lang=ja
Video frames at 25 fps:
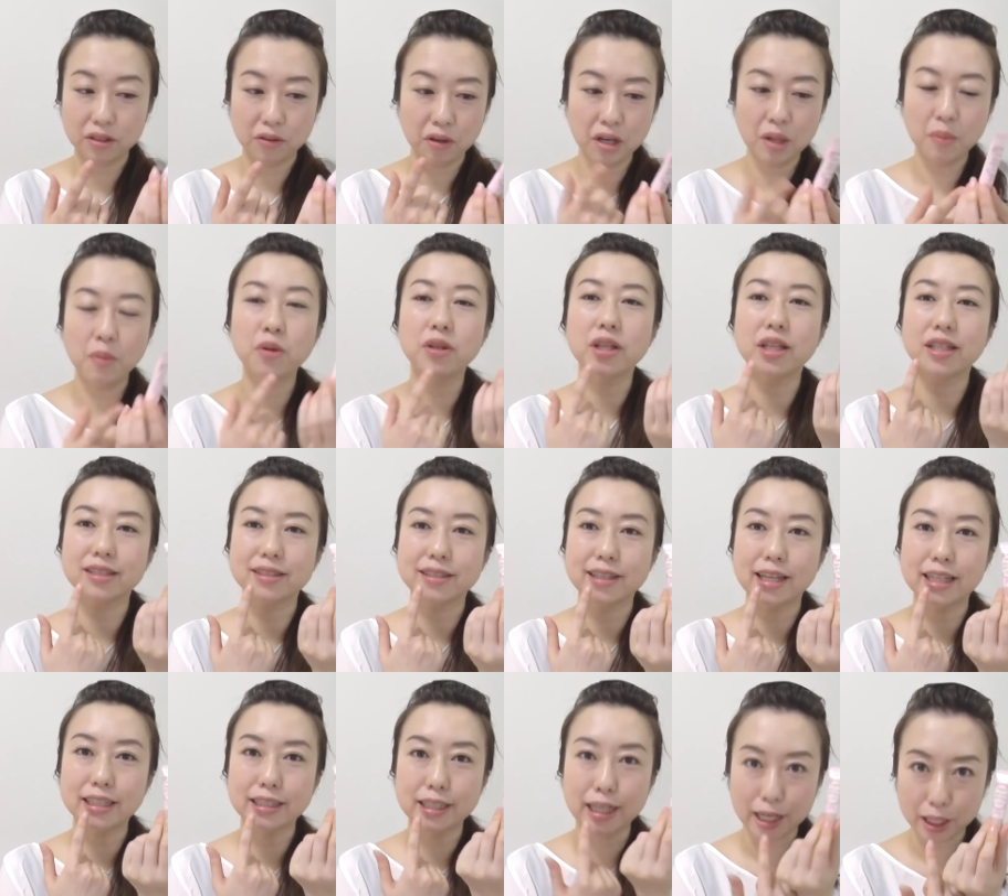これもです
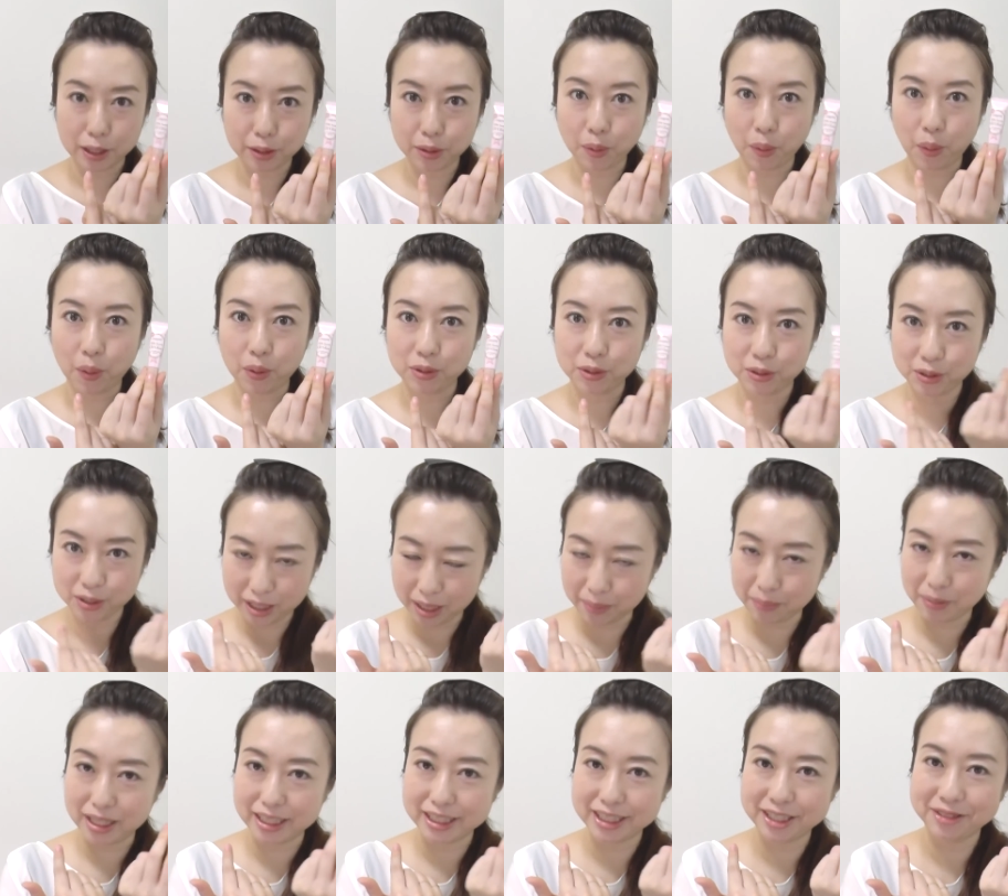ねさらっと塗って
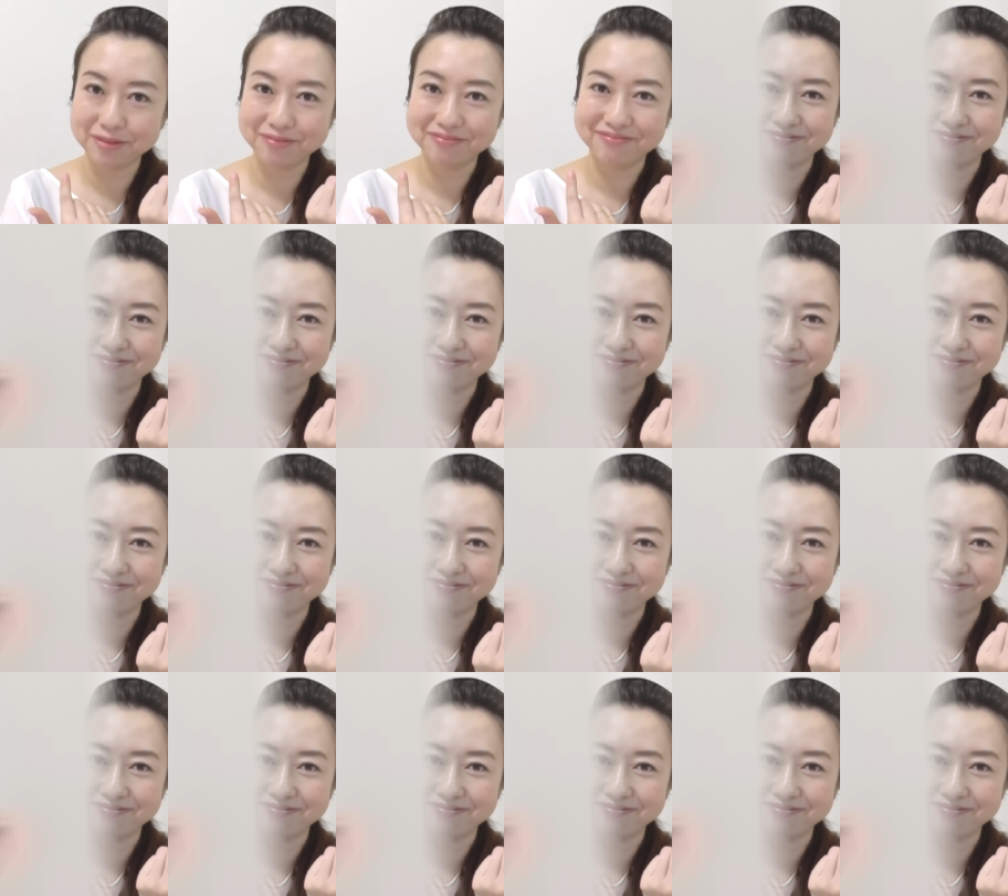ます